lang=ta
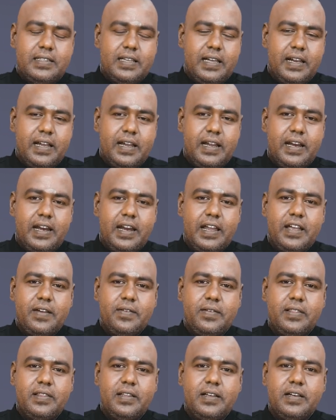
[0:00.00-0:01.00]
சரி இன்றைக்கி
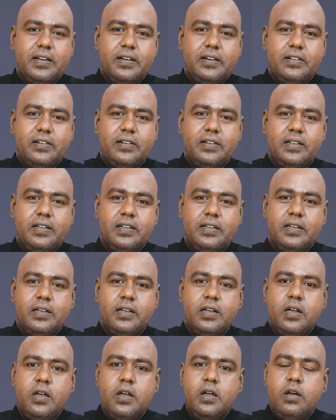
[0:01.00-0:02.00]
வந்து
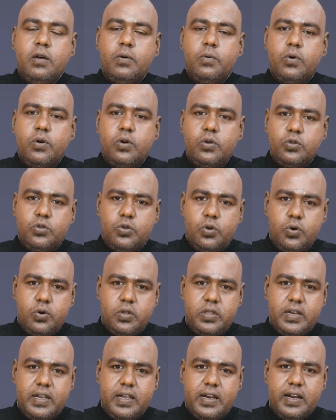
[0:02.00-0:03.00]
ஒரு
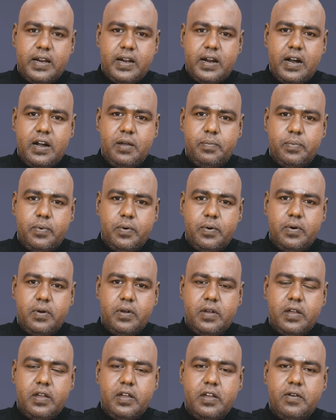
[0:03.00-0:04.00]
ஜோதிடரின் கணிப்பு
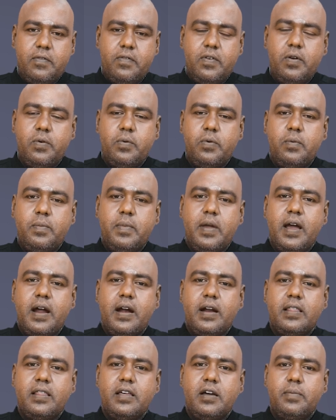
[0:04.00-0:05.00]
எவ்வளோ
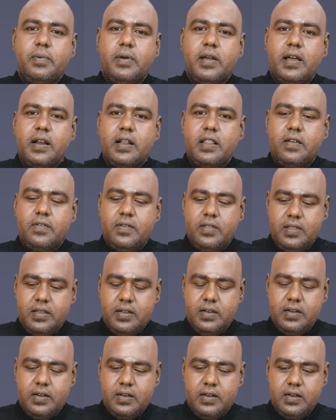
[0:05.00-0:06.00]
உண்மையானது அப்படிங்கிறத
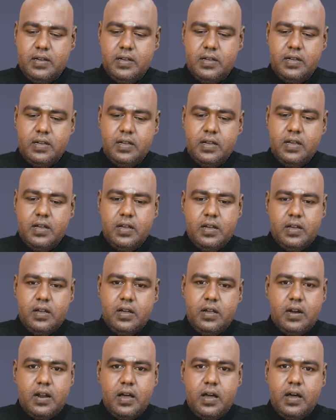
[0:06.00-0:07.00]
வந்து
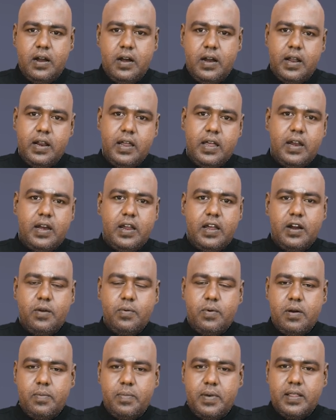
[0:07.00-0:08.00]
நான் நிறைய நிகழ்வுகளை